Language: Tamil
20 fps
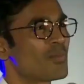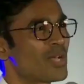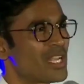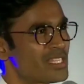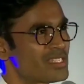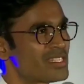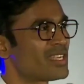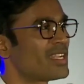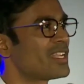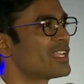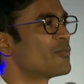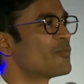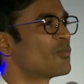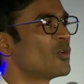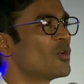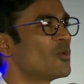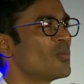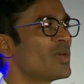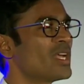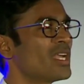பிரச்சனை
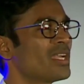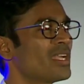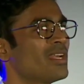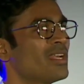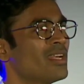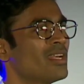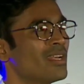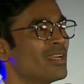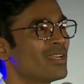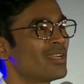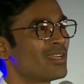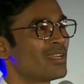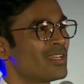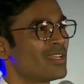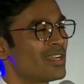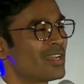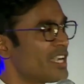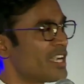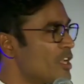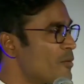எப்பவுமே
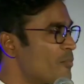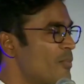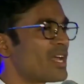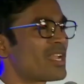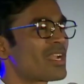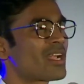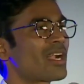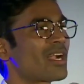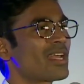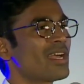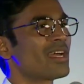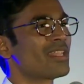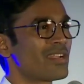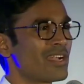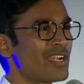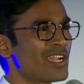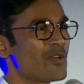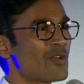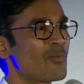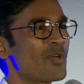ரெண்டு பேர் கிடையாது
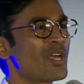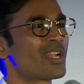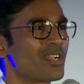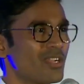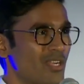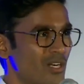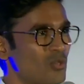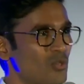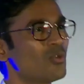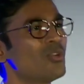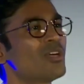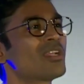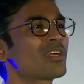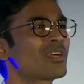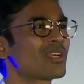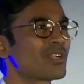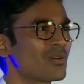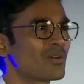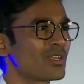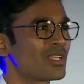ரெண்டு பேருக்கு நடுவில்
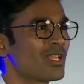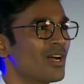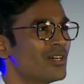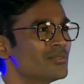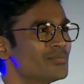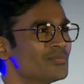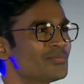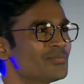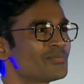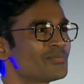இருக்கிறவங்க தான்